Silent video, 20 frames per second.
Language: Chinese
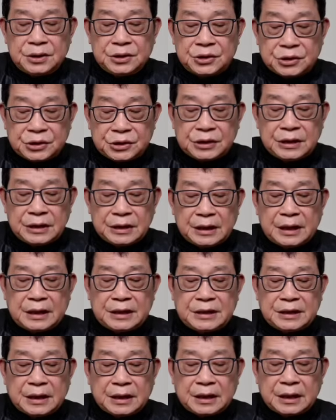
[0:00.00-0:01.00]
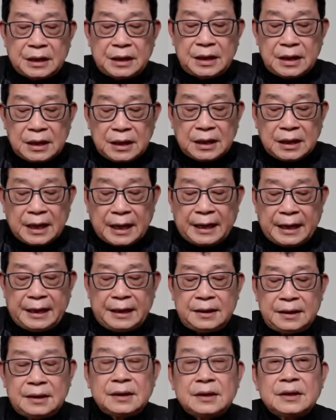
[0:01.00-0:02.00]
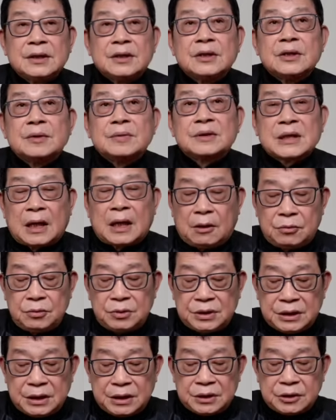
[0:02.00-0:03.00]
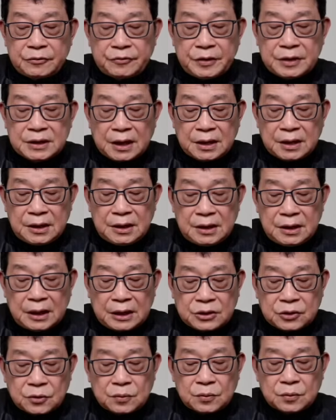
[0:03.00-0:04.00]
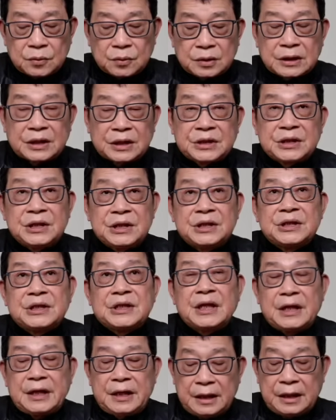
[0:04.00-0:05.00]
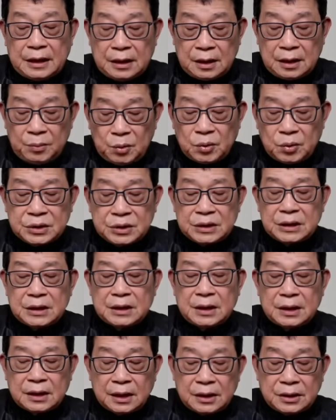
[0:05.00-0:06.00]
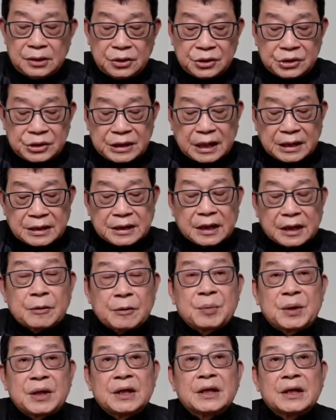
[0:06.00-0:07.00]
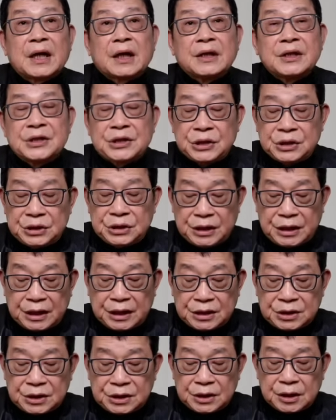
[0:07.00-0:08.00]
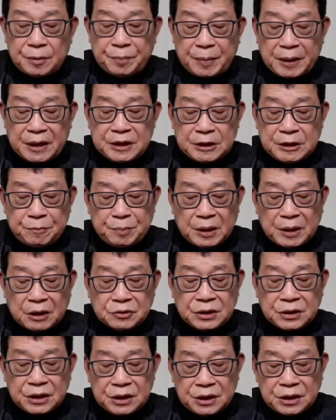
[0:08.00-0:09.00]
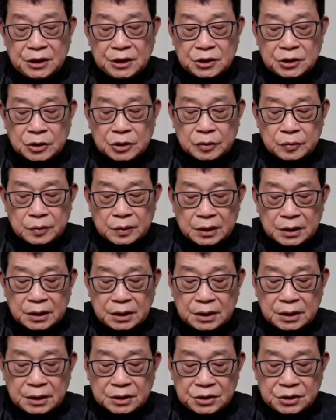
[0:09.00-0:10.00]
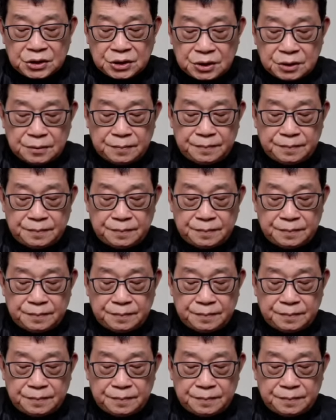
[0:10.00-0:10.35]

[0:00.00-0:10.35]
实践来讲呢，历来朝鲜是非常依赖中国的。近些年来，莫斯科更愿意加强跟平壤的经济联系，而北京表现一定程度的克制。